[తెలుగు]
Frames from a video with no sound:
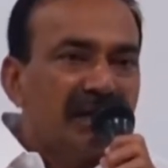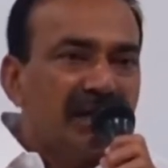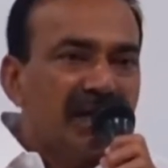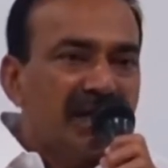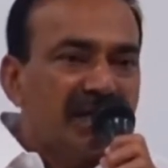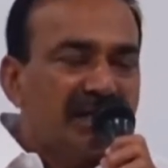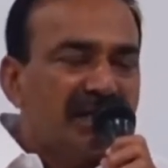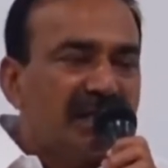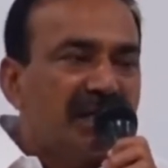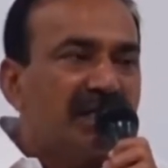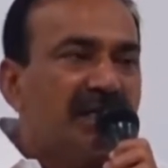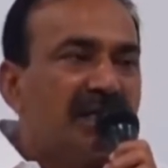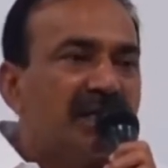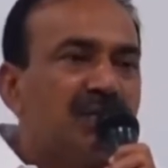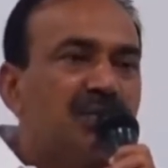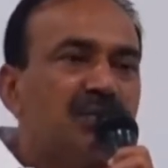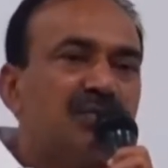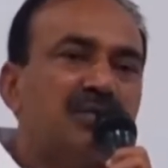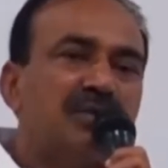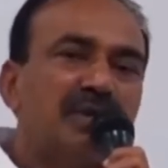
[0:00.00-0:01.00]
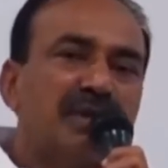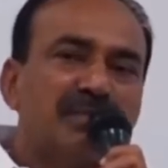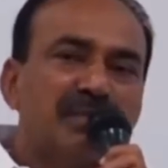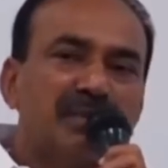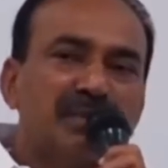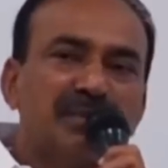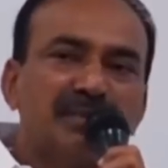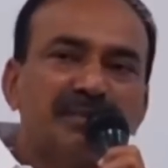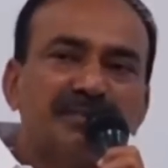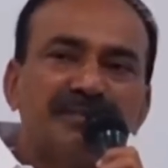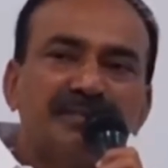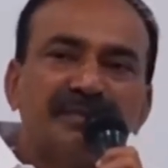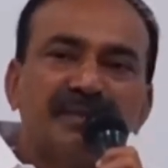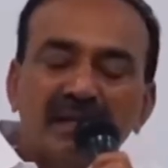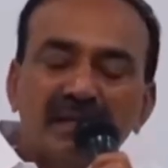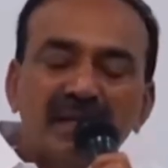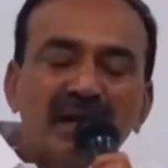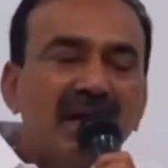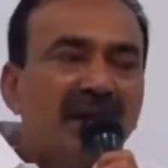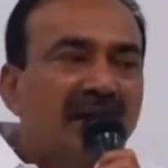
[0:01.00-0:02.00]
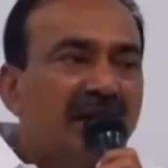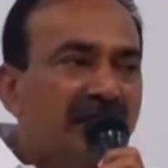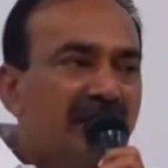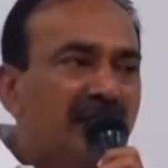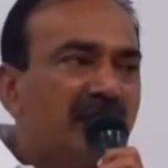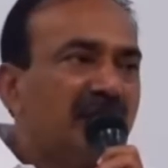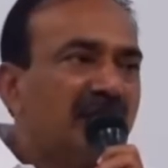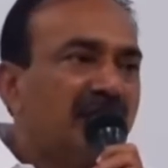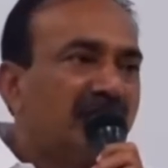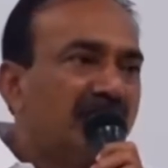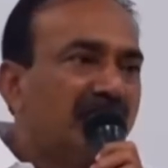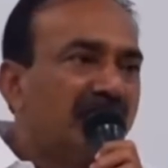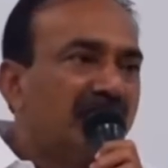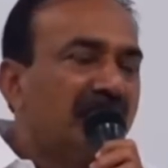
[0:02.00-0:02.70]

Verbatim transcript: కలిసికట్టుగా ఎదుర్కొంటున్నప్పుడు ఇలాంటివి కొంత